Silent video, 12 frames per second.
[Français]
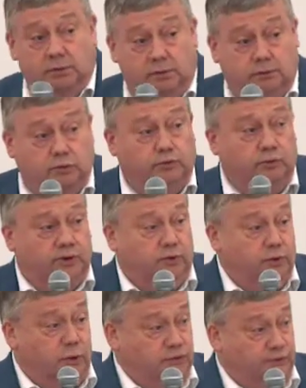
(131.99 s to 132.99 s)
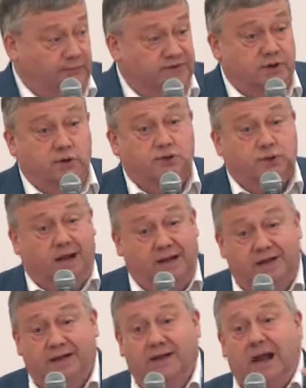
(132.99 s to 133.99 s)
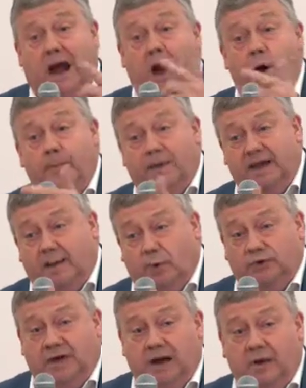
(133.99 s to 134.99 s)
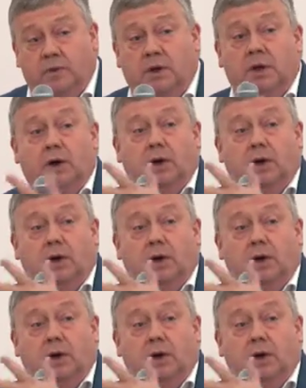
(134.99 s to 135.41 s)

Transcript: donc nourriture en suffisance, de qualité, à un prix abordable,